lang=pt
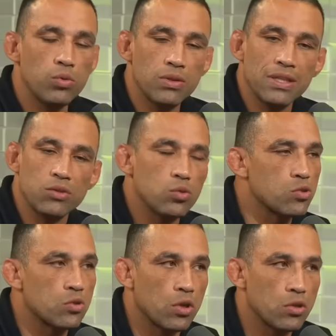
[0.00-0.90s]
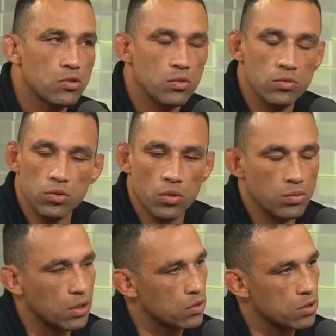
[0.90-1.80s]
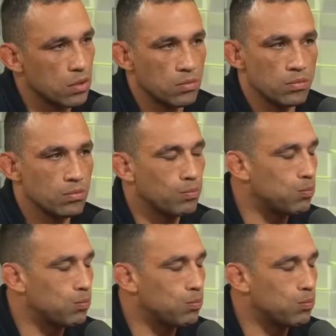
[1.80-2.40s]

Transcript: Japão. dos nossos. Era, era mágico,